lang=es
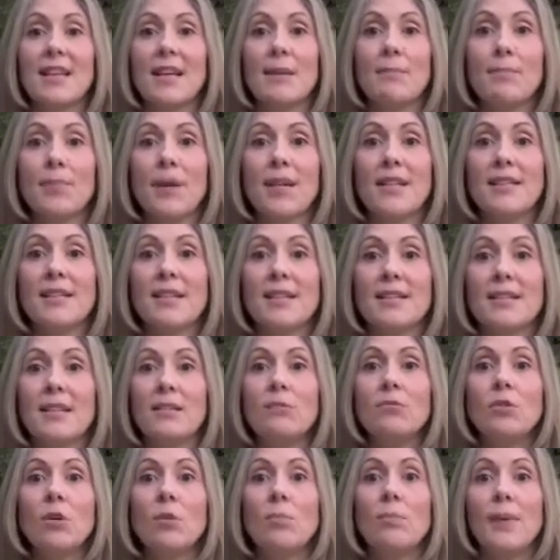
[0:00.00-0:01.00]
empresas
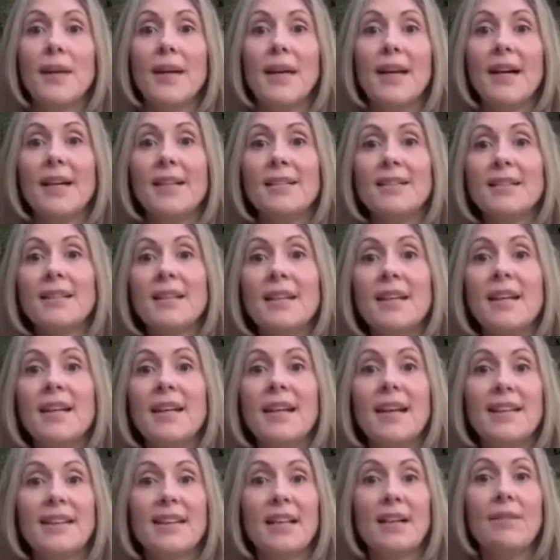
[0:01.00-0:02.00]
europeas
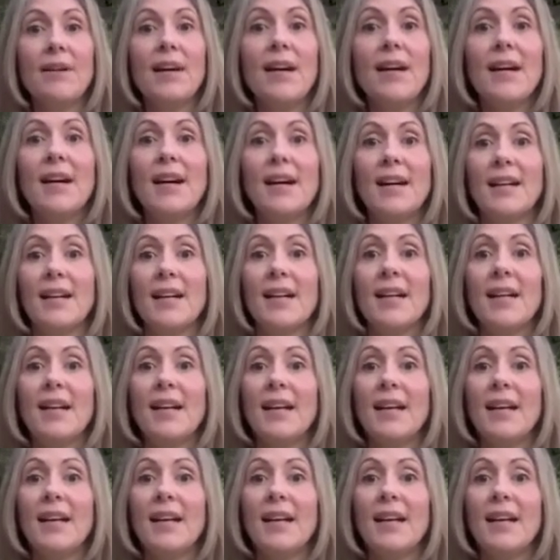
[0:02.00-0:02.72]
que trabajan